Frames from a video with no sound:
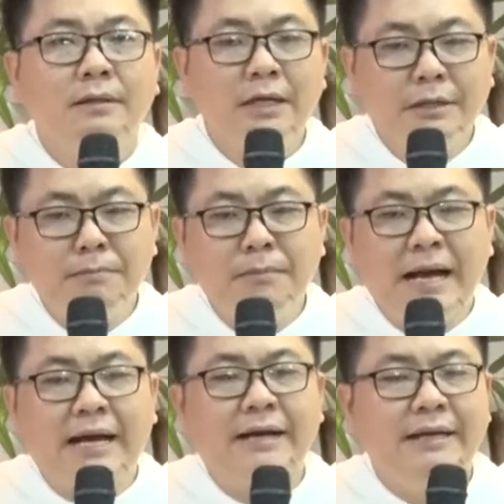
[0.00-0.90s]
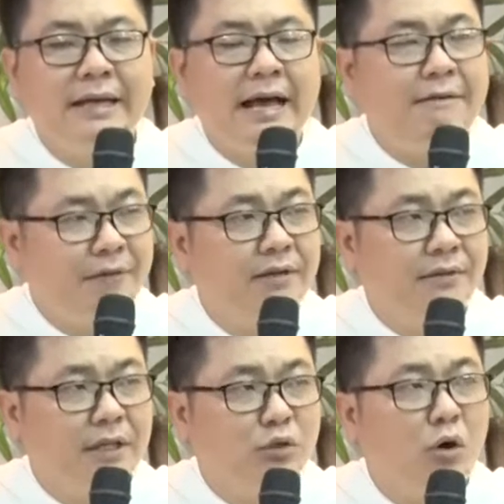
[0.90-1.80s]
Đức Maria phần
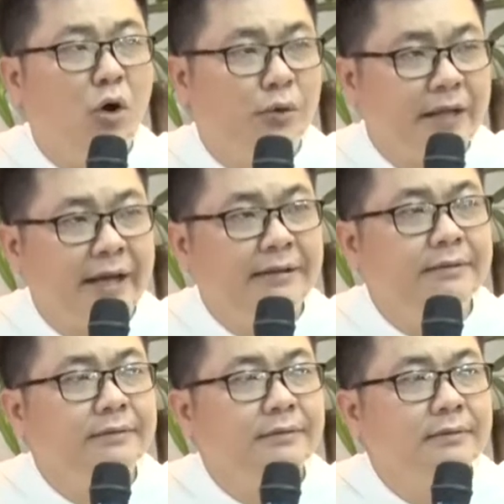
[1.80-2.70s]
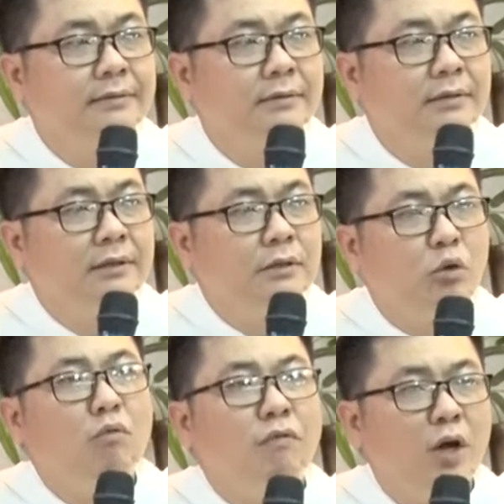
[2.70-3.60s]
tử của hội thánh
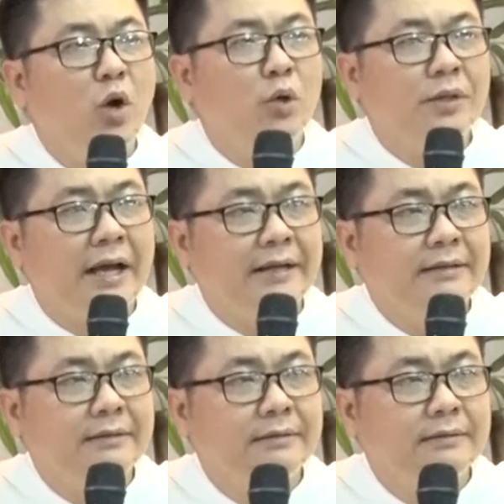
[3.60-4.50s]
cùng với hội thánh